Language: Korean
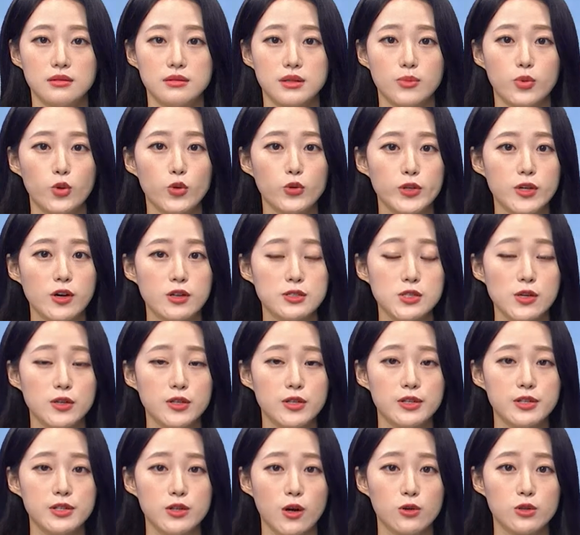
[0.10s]

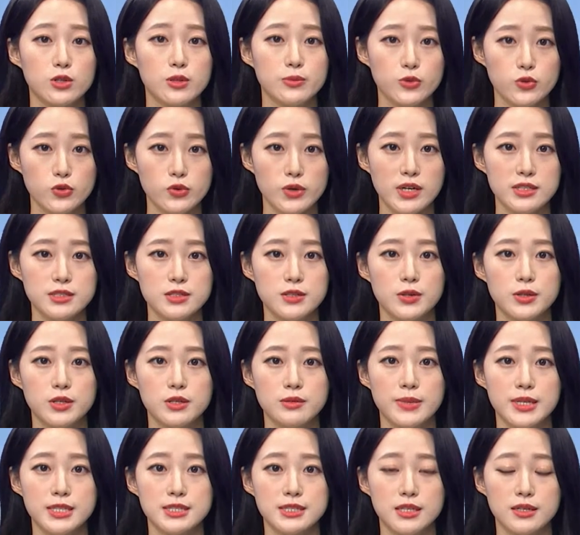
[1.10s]
본격적인 여름 휴가철을
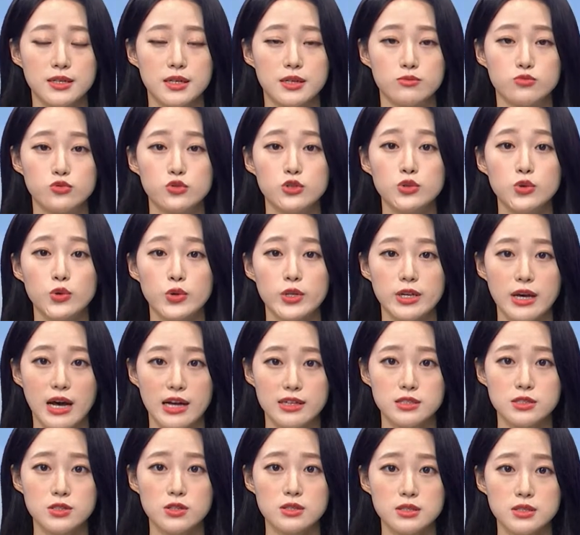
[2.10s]
맞아 물놀이
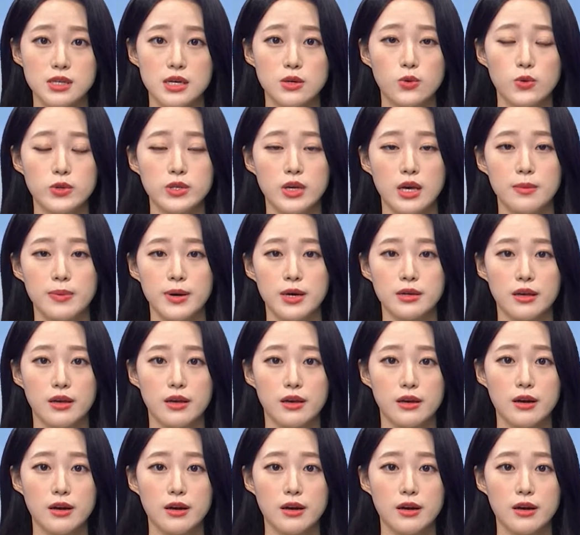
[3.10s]
안전사고 예방에